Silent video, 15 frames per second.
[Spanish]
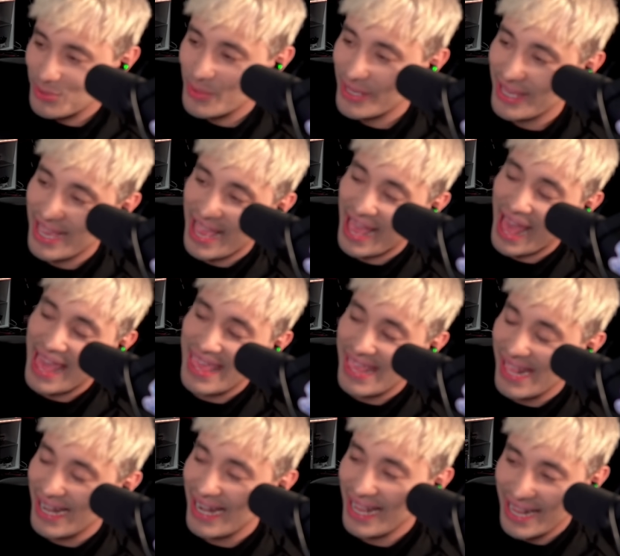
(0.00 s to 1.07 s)
güey. Ahí
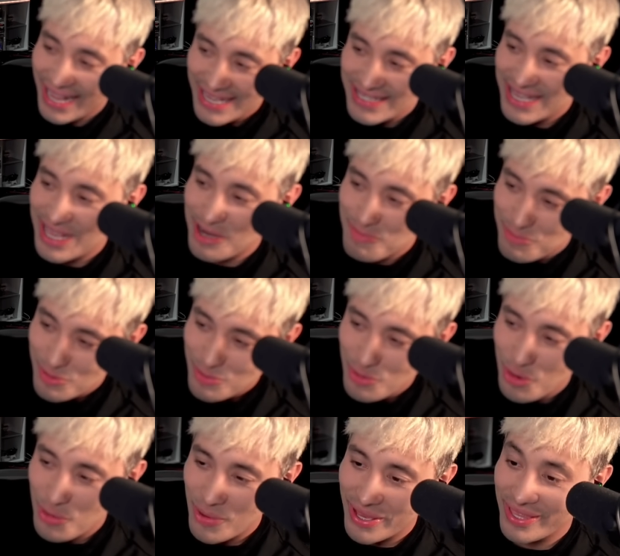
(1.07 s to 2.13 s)
en la casa del pueblo,
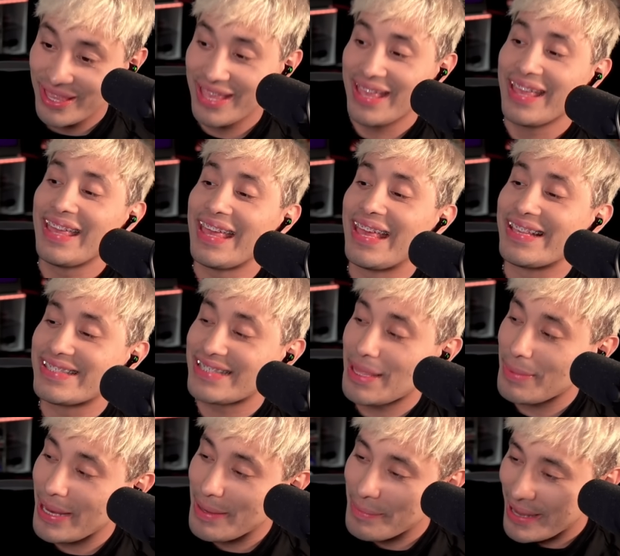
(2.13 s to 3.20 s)
güey,
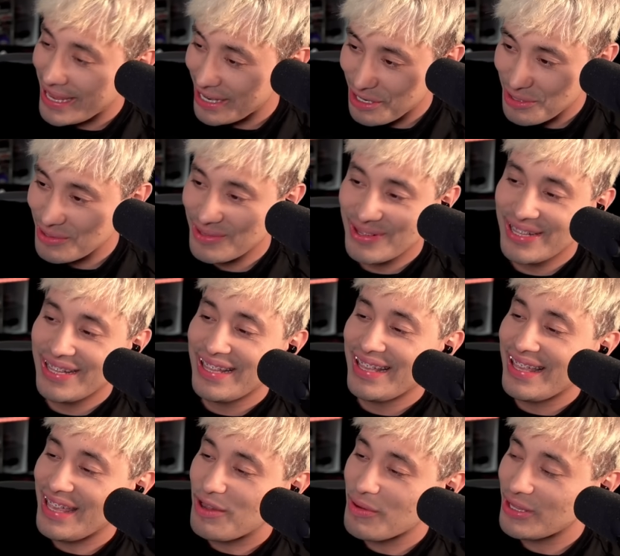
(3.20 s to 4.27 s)
estaba el marco.
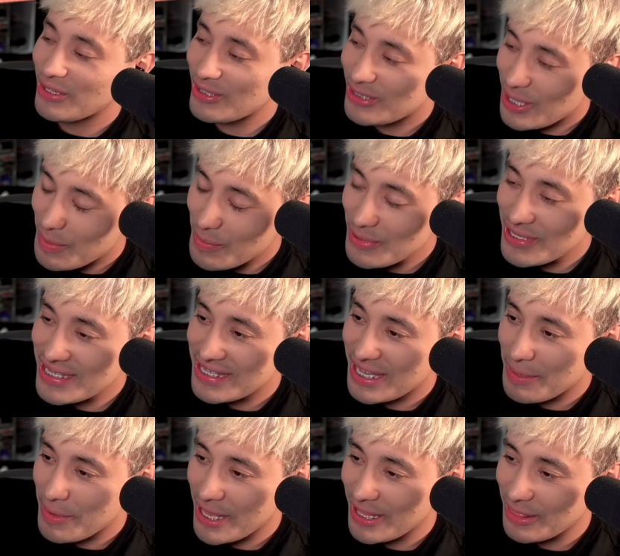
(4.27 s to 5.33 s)
Cuando estábamos
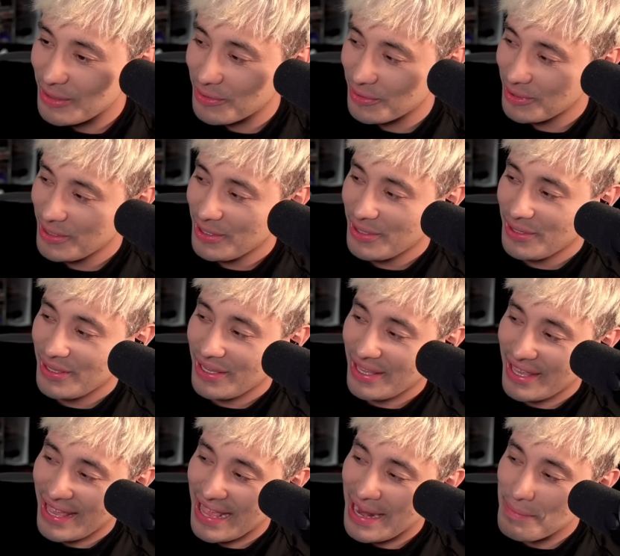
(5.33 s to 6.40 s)
escribiendo,
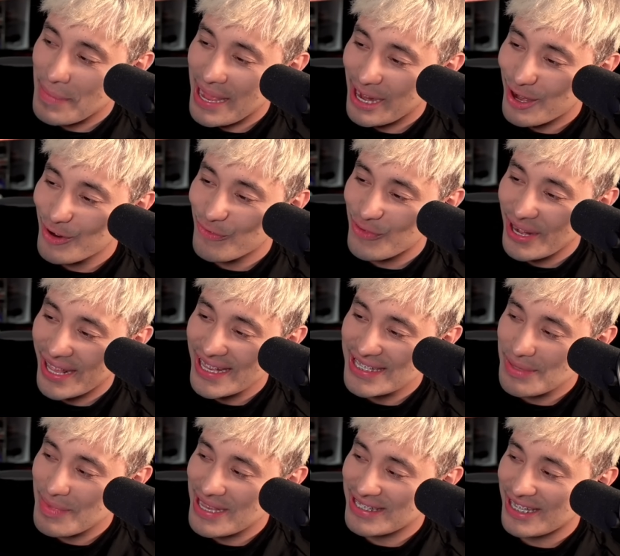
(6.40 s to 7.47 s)
el marco fue el que se
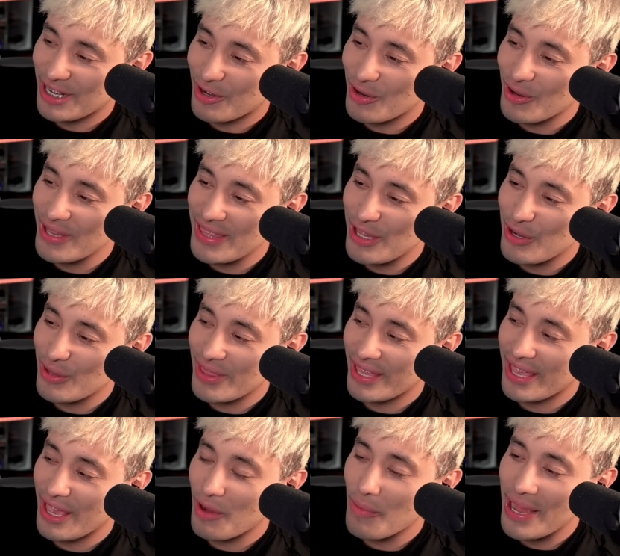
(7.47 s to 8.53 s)
me acercó y dijo de
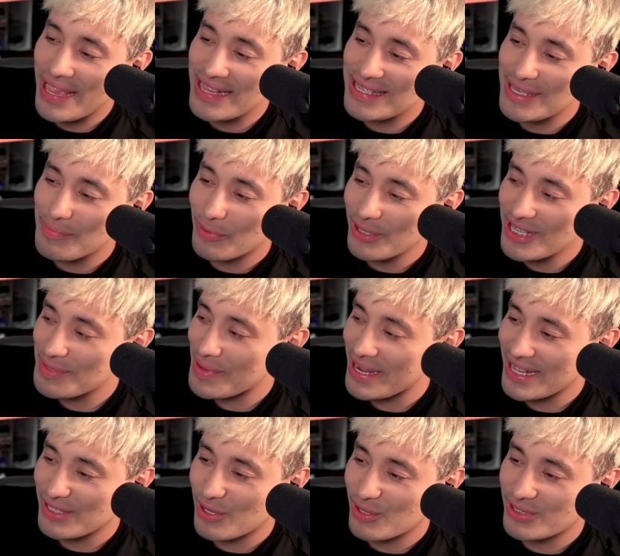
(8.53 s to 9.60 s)
que, güey, si pones
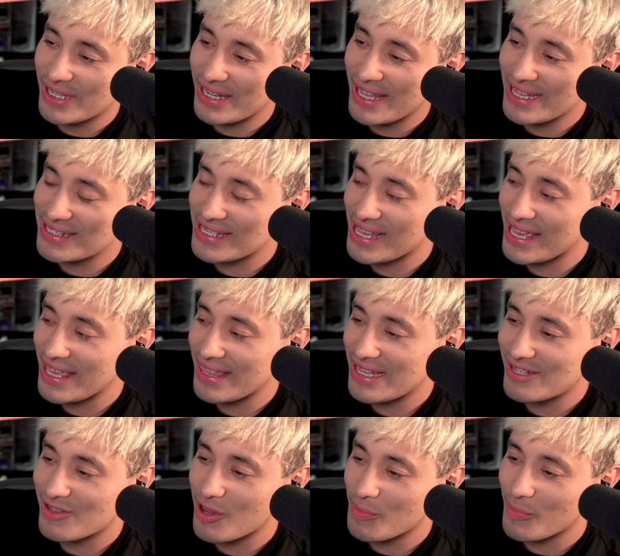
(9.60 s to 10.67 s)
varias groserías
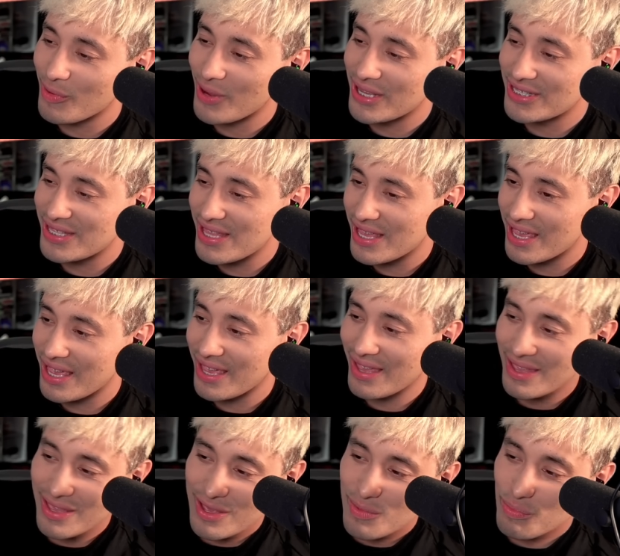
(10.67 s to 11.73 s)
seguidas, como así de que
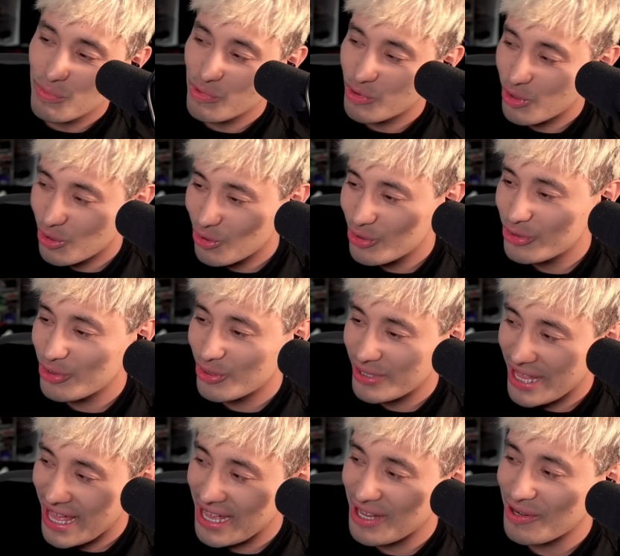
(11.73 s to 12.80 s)
mugroso,
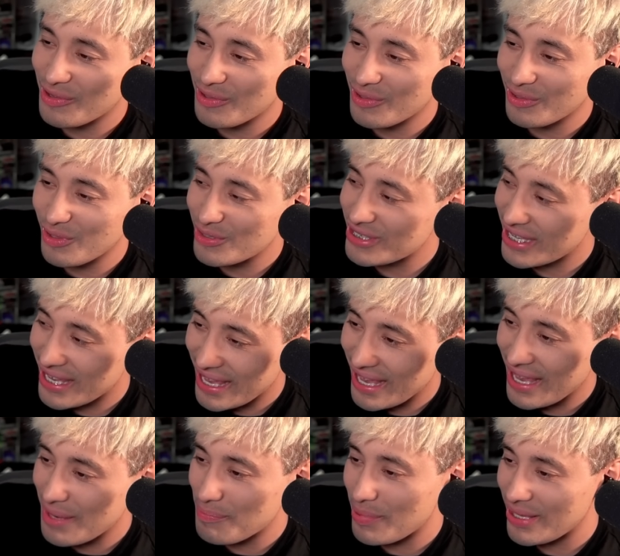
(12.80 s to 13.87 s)
naco, no sé
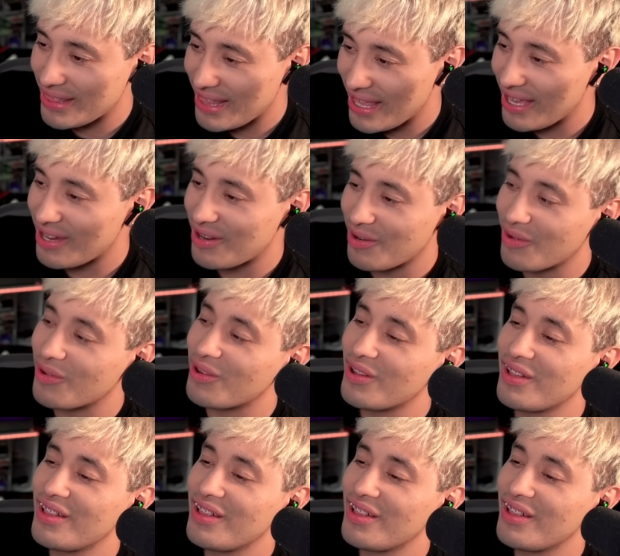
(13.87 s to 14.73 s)
qué, pendejo.